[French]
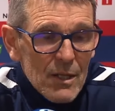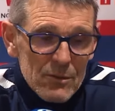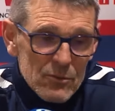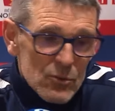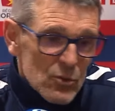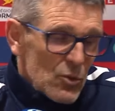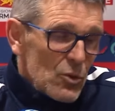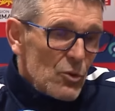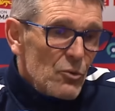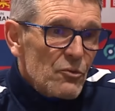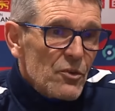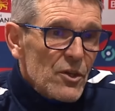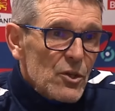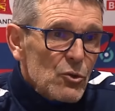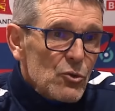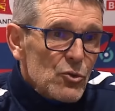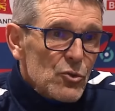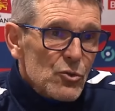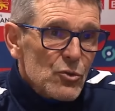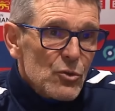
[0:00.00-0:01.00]
Entre le
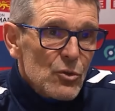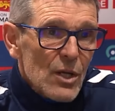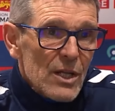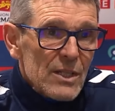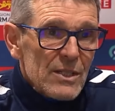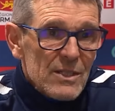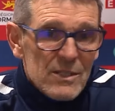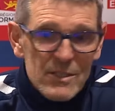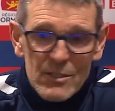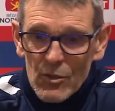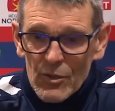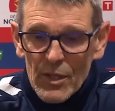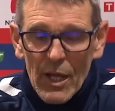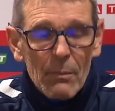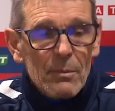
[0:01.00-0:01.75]
fait de jeu, la décision